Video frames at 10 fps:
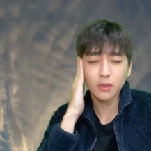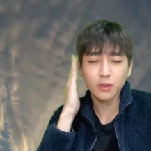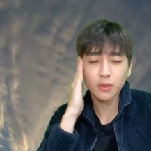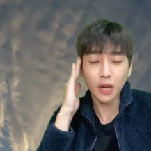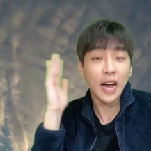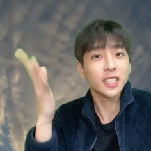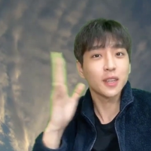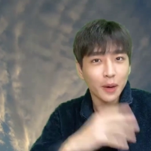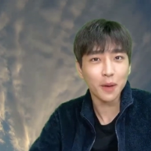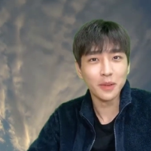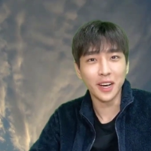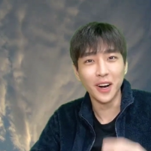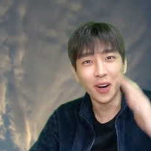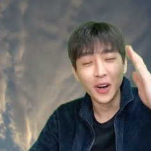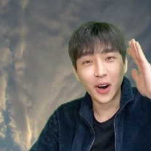아시기 바랍니다.
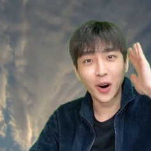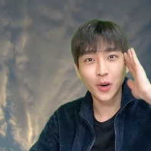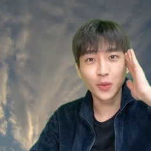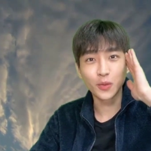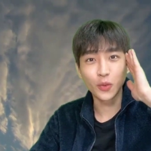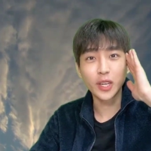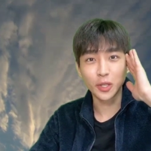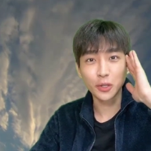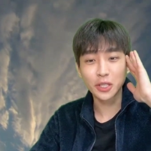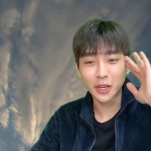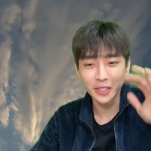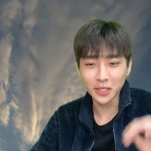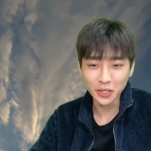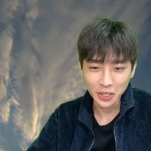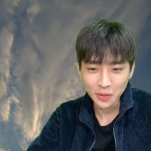어 뇌 정지가
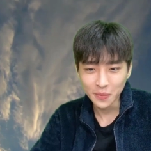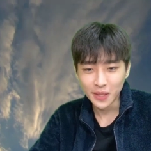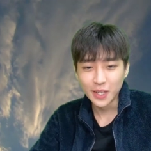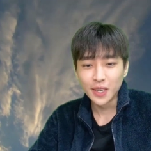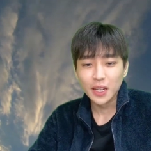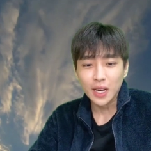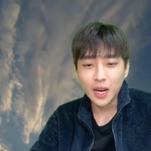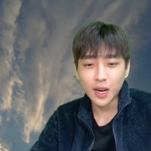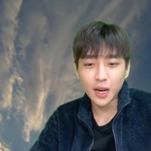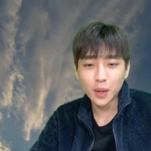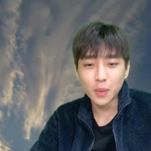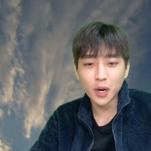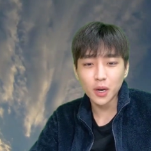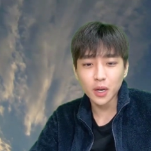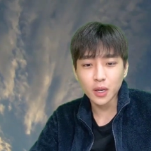왔어요 지금. 어,
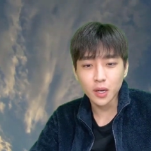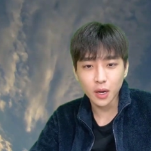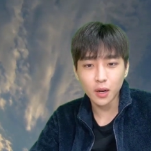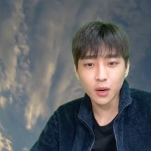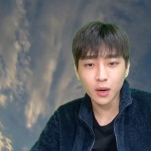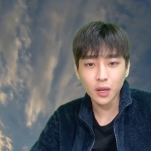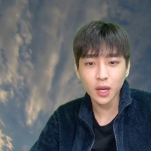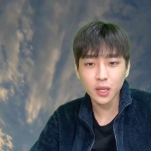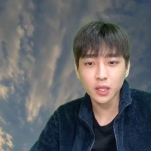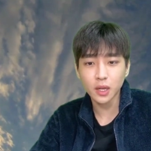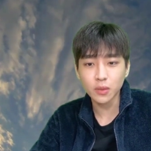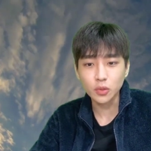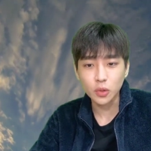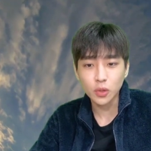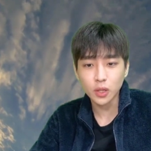뭐, 그렇게 이젠
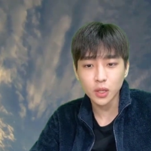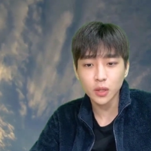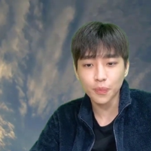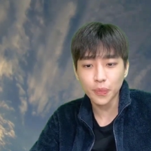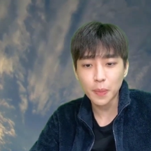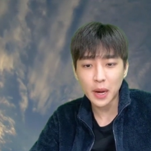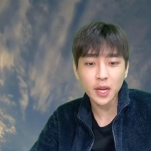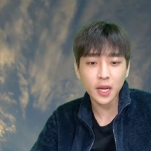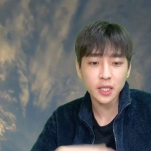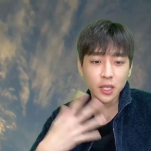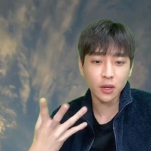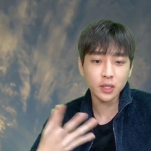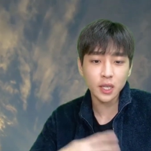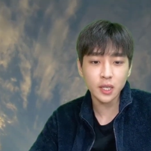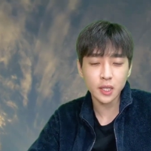조금 빠르게 이젠
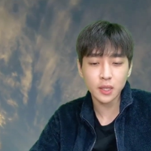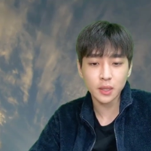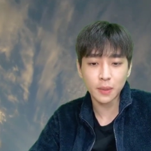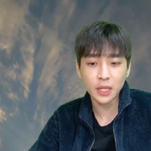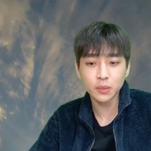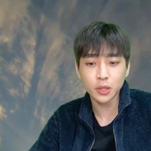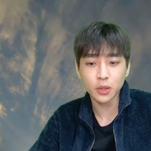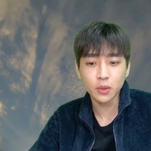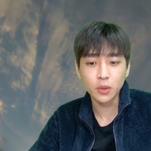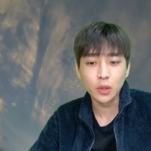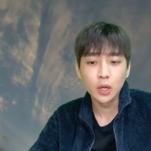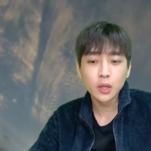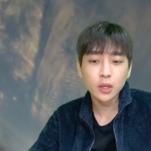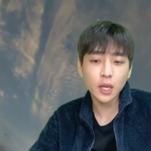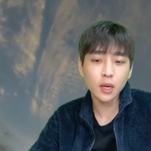영상을 이제 말씀드렸고,
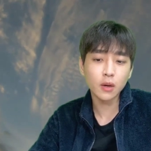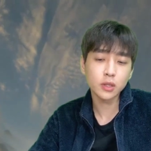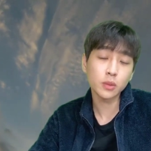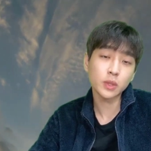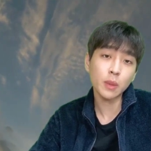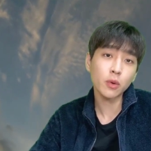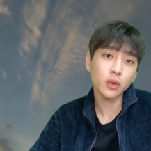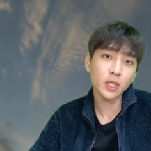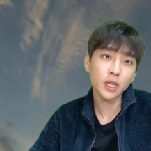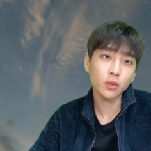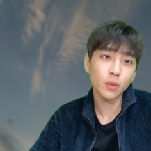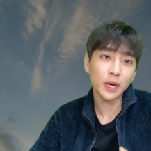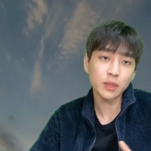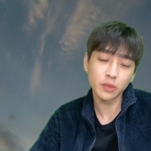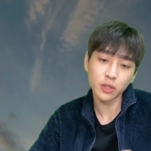근데 이거 좀 참고로 제가 꼭
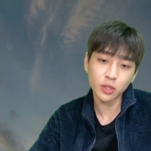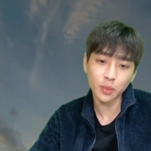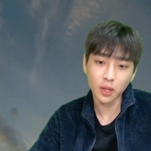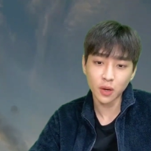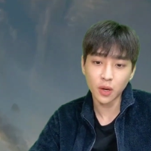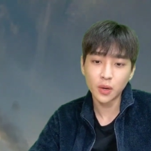말씀드리고 싶었던 거.